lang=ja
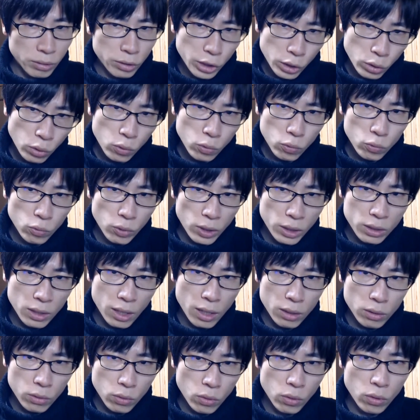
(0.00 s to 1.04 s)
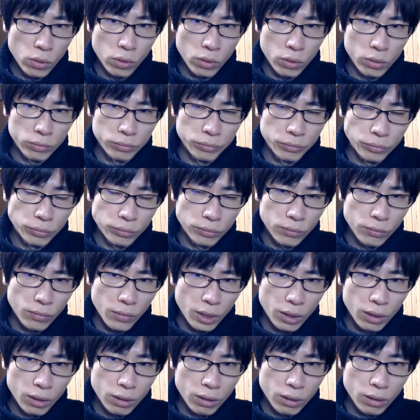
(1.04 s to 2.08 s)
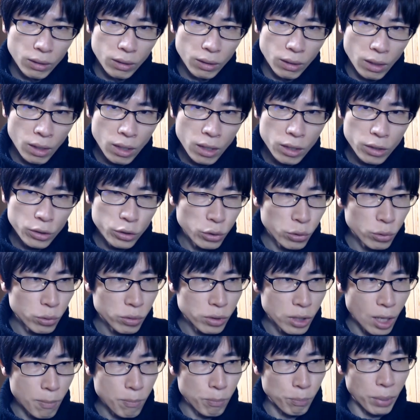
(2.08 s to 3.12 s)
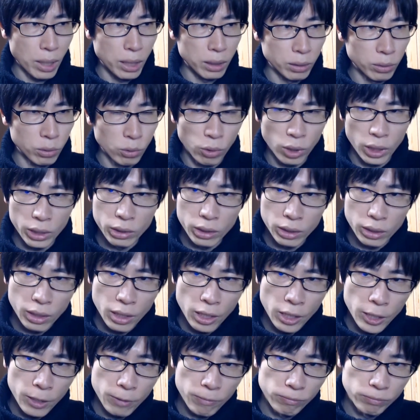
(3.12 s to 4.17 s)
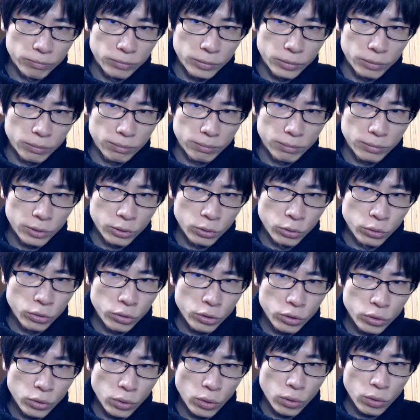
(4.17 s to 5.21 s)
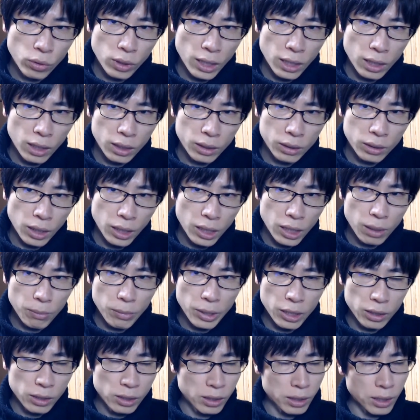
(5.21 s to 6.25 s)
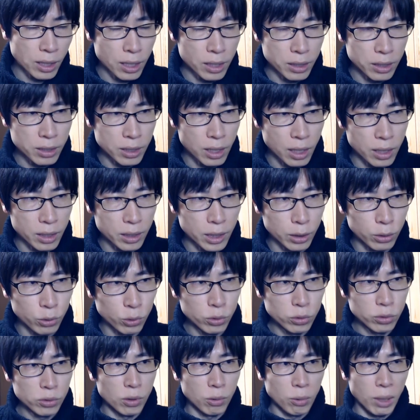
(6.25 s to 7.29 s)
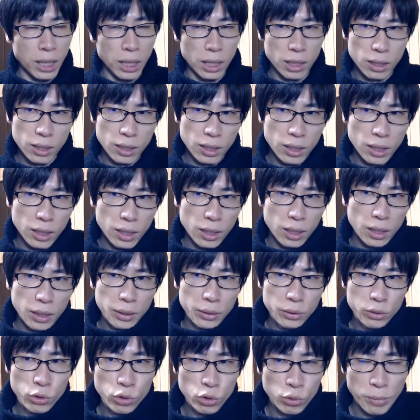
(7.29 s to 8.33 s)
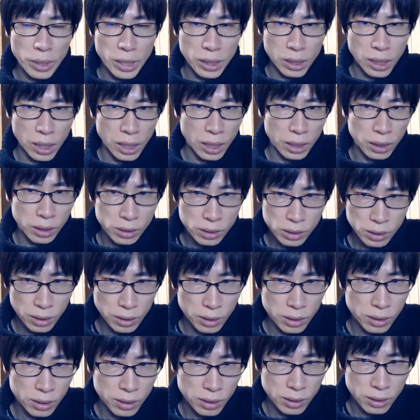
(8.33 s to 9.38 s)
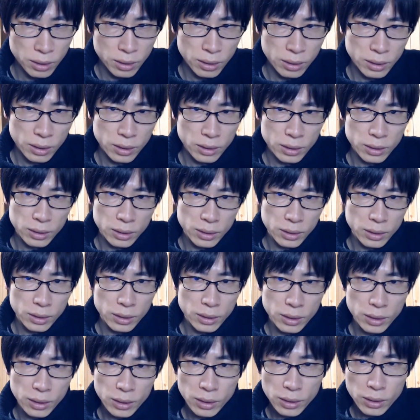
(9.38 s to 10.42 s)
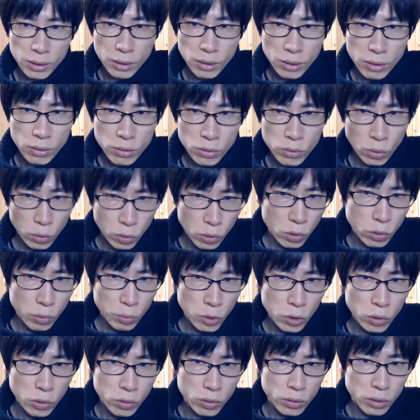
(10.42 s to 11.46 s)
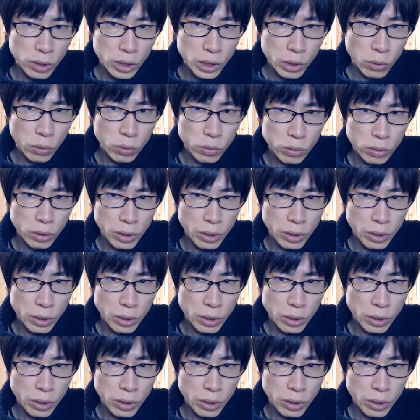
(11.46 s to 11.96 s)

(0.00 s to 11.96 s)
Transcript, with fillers: 本は戦後、永久戦犯とか言って、軍将が7名死刑にされたというのは有名な話です。その後も日本で